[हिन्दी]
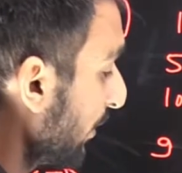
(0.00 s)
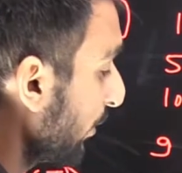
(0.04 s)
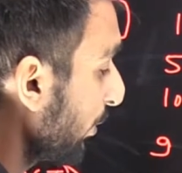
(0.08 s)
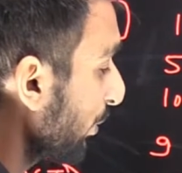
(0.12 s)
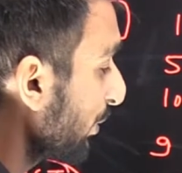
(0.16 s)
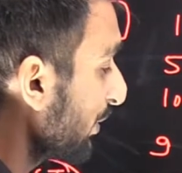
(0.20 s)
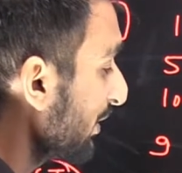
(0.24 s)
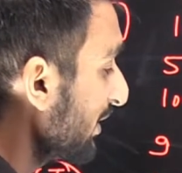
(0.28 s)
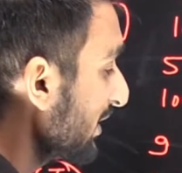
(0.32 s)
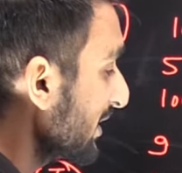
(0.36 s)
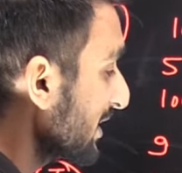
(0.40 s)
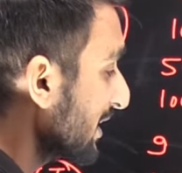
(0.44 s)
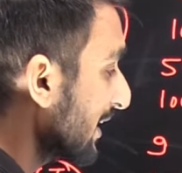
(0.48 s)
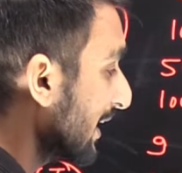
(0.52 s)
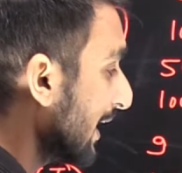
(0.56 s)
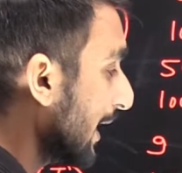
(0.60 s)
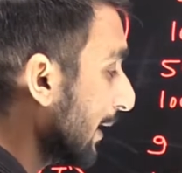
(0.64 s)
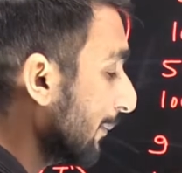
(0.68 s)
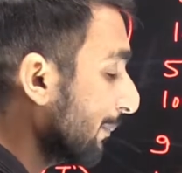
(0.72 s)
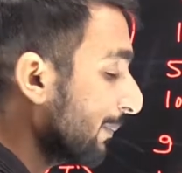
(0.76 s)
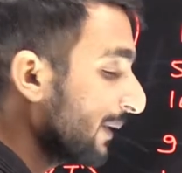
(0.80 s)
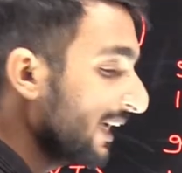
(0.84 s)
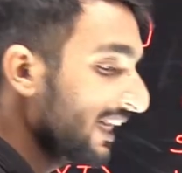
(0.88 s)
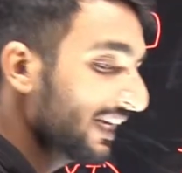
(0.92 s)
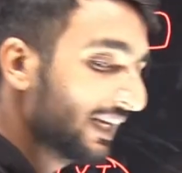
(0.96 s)
और कितना
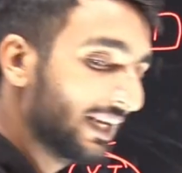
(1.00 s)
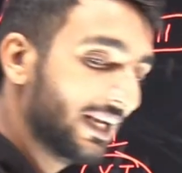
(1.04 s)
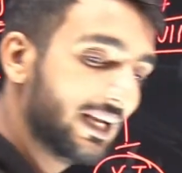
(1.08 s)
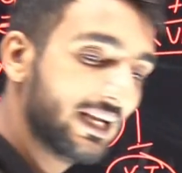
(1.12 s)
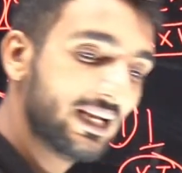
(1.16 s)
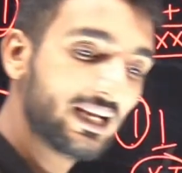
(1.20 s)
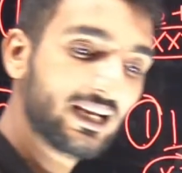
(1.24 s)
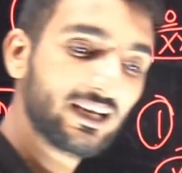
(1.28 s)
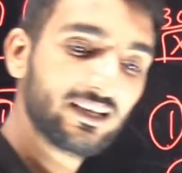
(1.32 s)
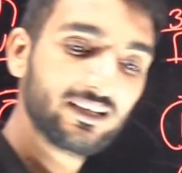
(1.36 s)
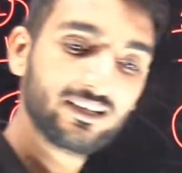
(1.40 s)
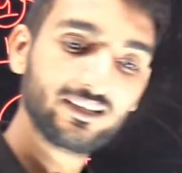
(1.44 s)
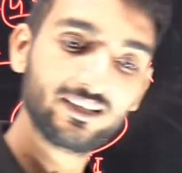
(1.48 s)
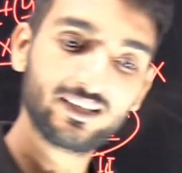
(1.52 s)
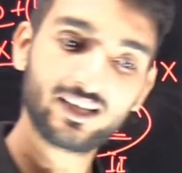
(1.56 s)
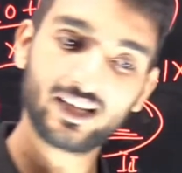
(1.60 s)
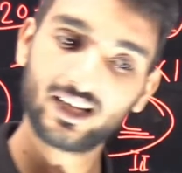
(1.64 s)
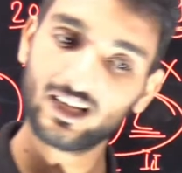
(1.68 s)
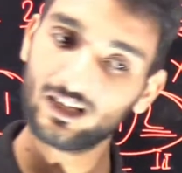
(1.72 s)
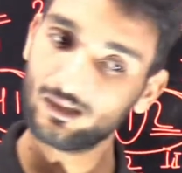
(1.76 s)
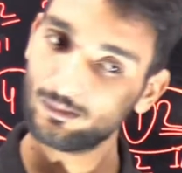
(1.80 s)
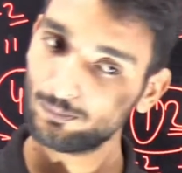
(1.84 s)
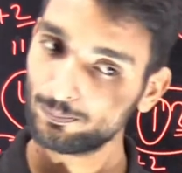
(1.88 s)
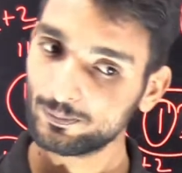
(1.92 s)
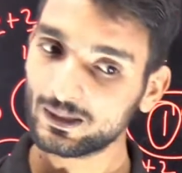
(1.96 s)
पहले है
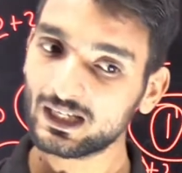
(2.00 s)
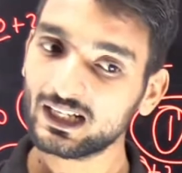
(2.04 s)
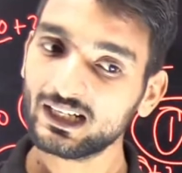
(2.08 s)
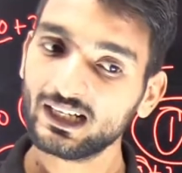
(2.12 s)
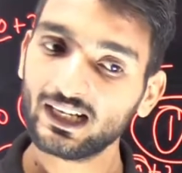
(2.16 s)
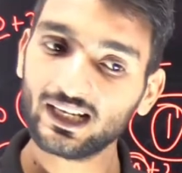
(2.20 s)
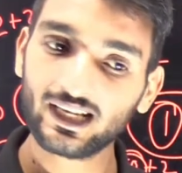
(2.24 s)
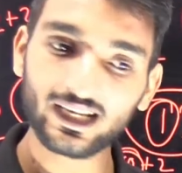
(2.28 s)
टेन पहले